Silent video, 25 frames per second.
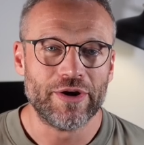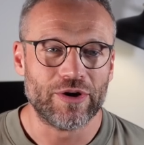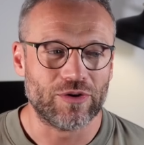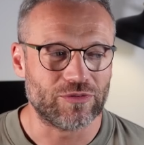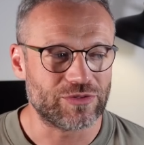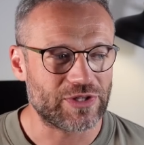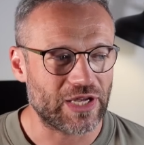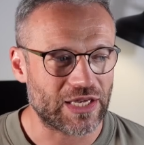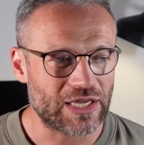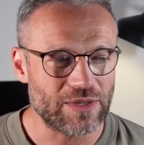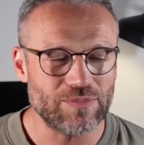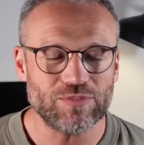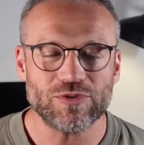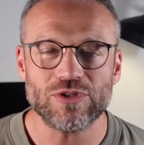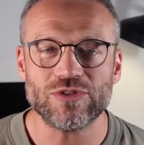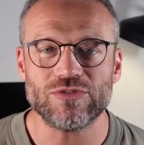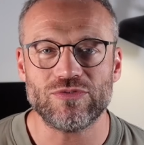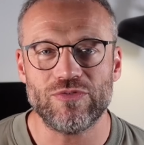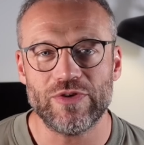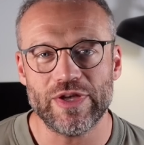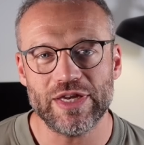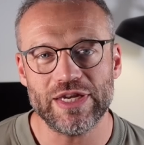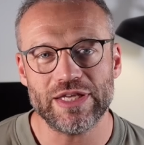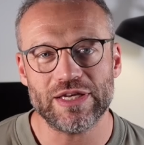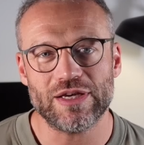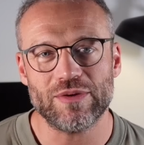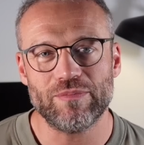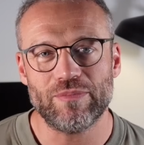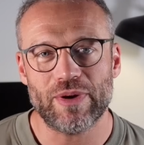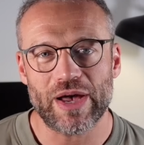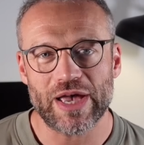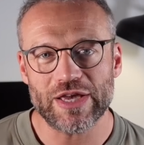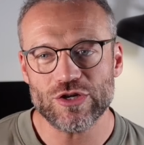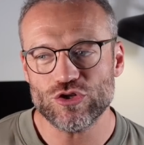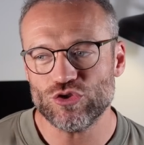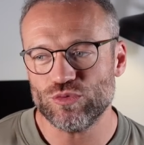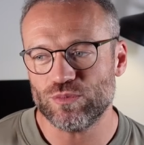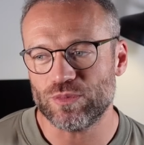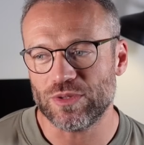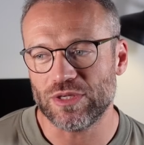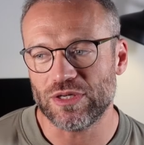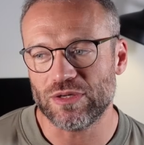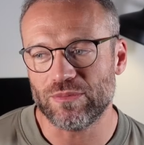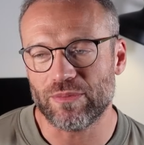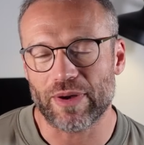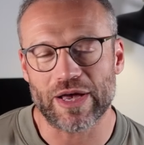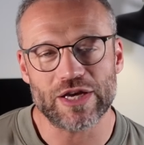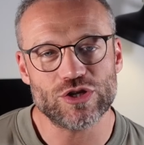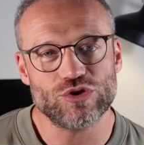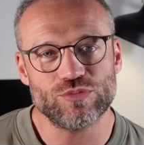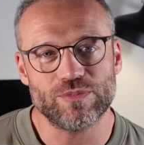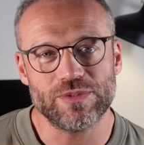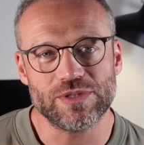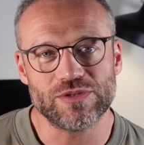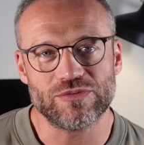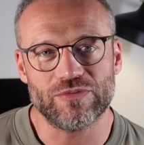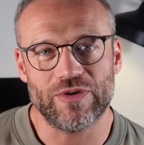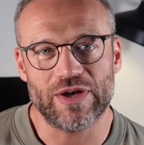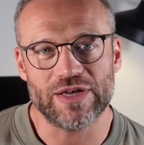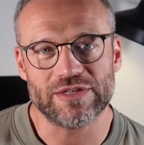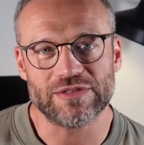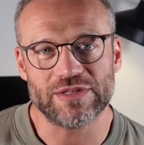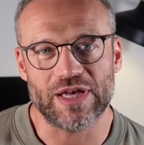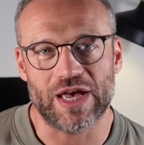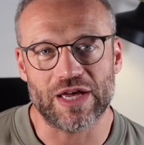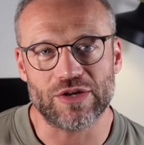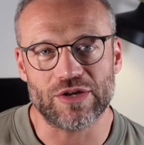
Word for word: Und da gibt es wenige Beispiele, beispielsweise